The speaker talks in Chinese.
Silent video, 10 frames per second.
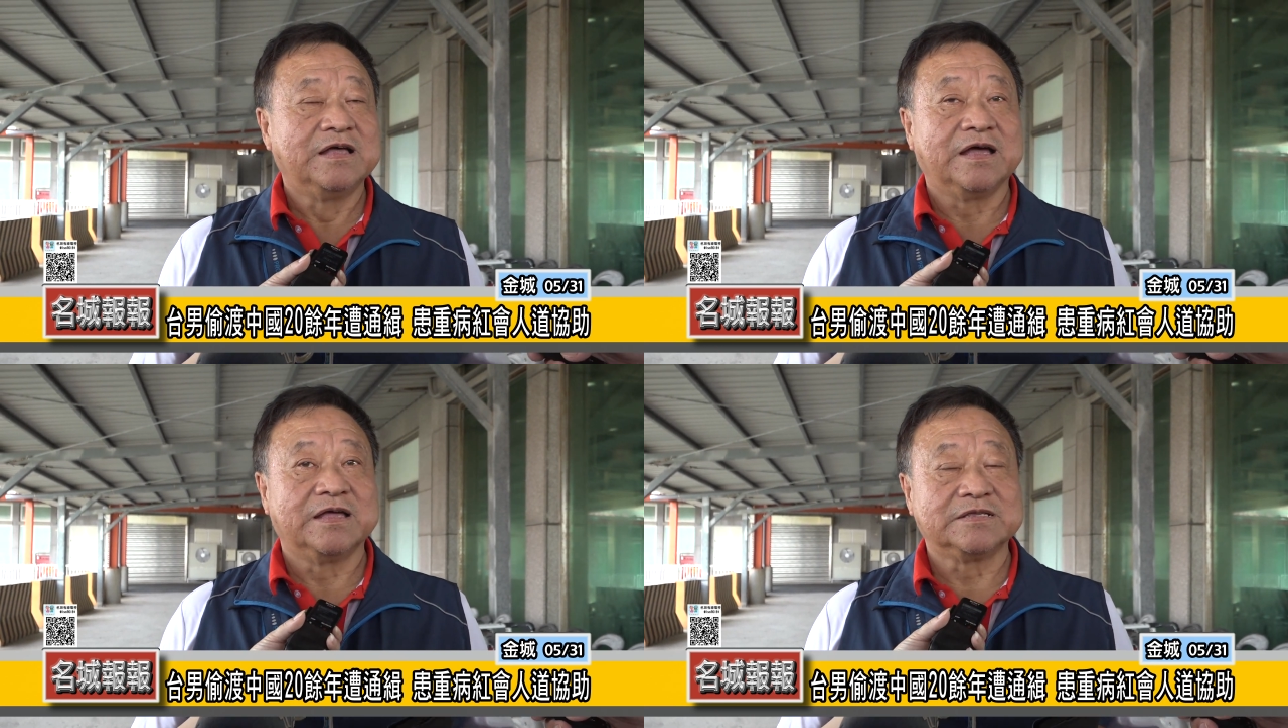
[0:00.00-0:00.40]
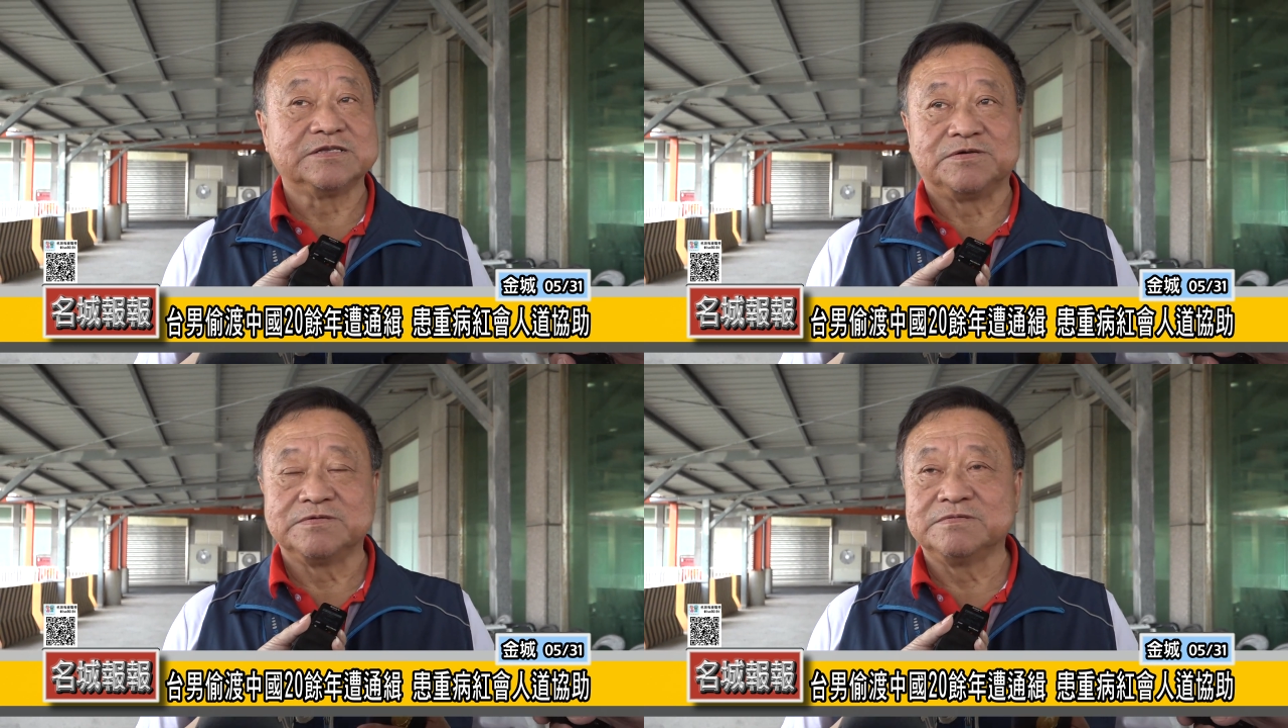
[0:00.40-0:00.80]
诶，自
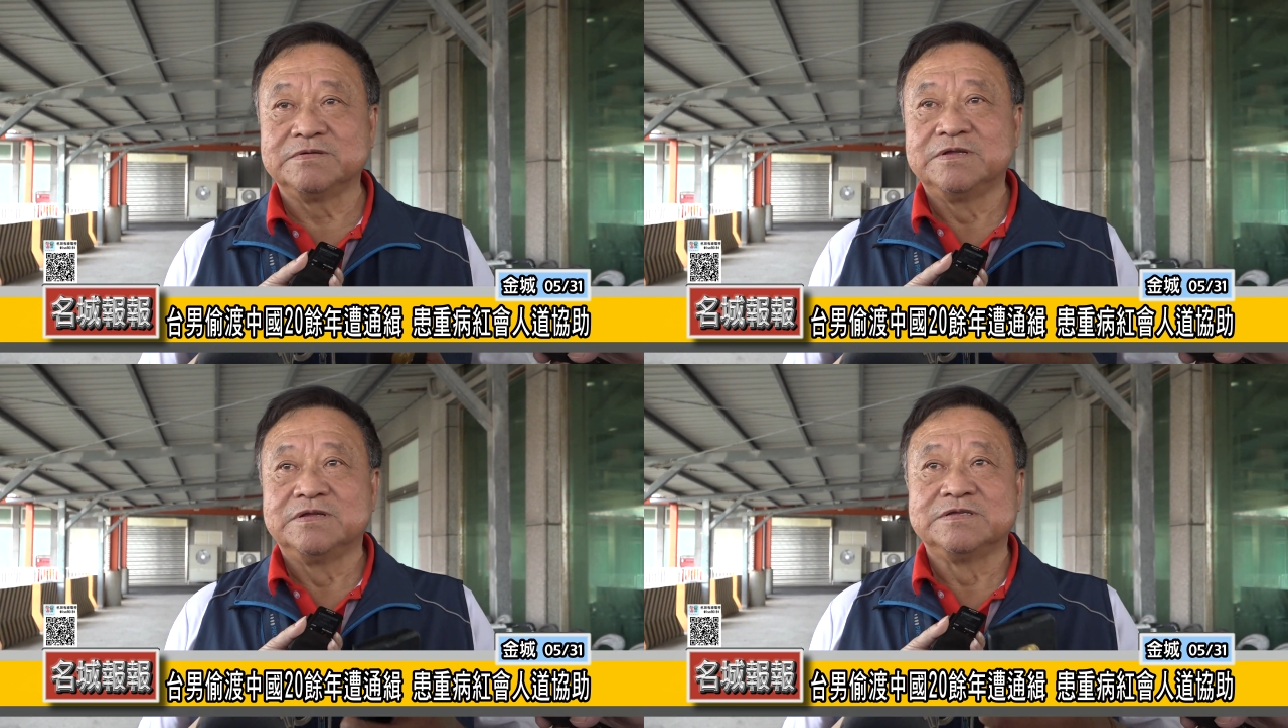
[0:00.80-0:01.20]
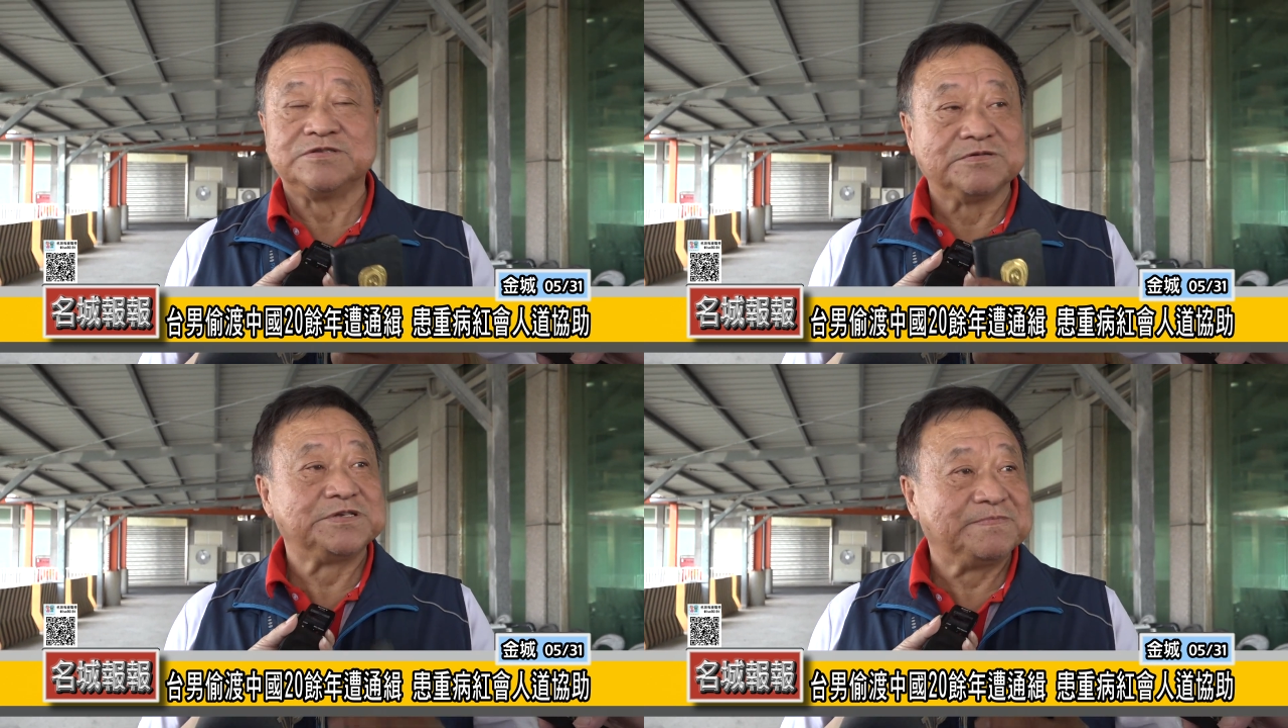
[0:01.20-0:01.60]
从
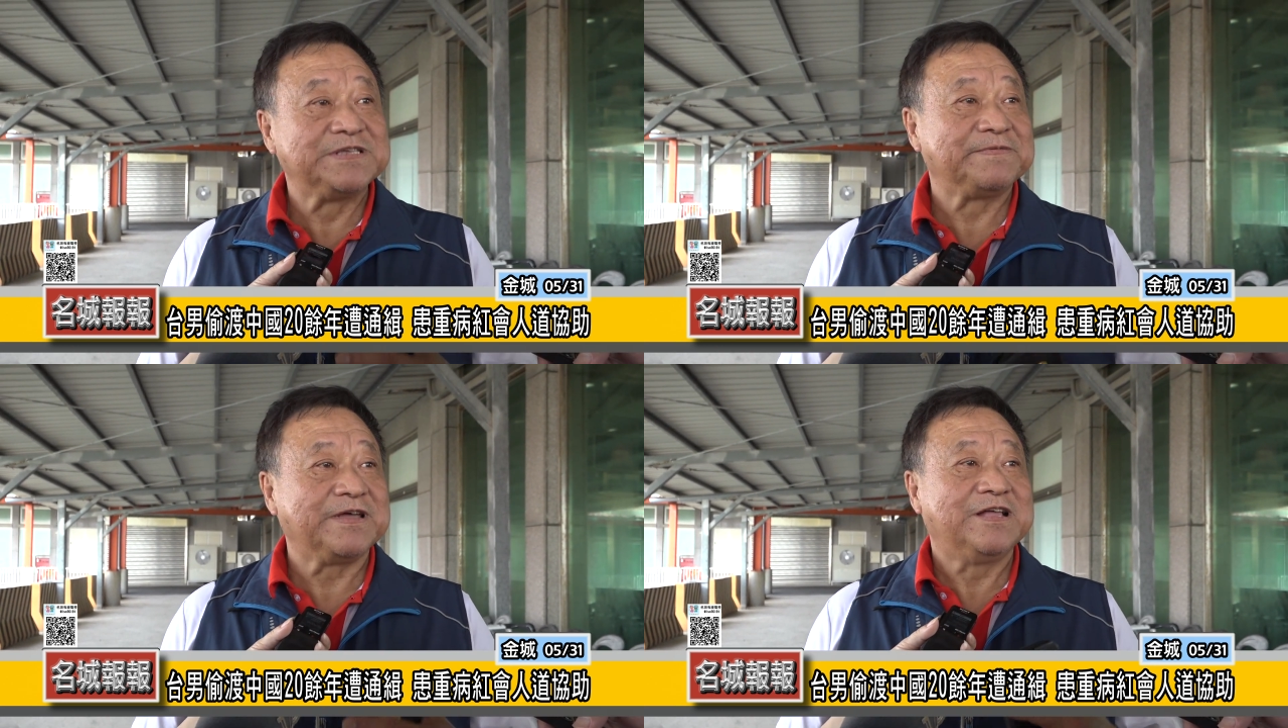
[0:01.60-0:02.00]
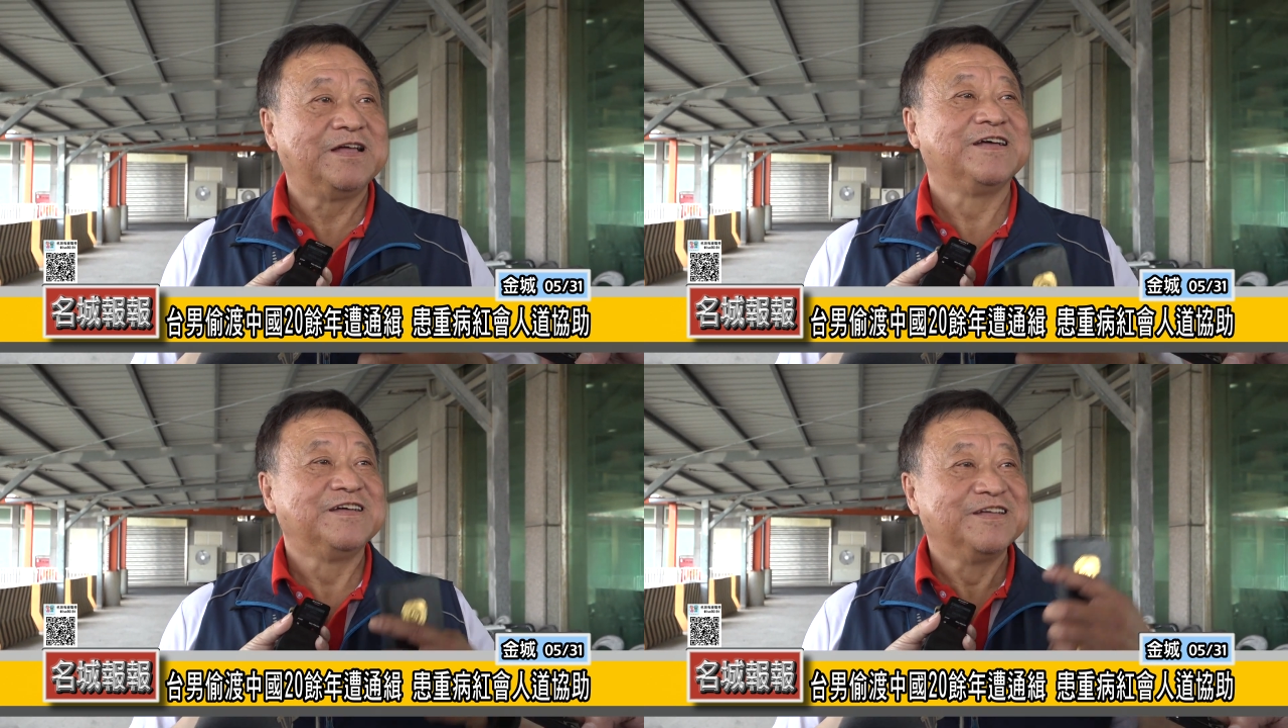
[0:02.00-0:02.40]
从金门这边
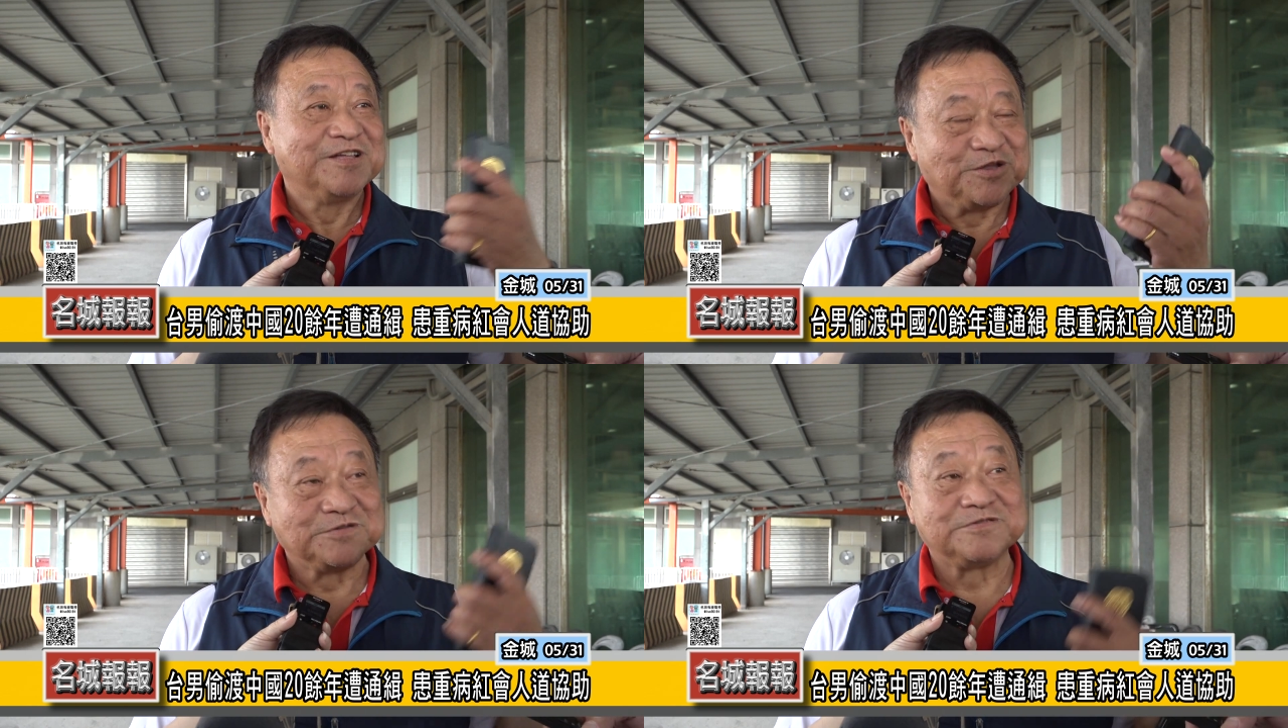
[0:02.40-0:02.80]
偷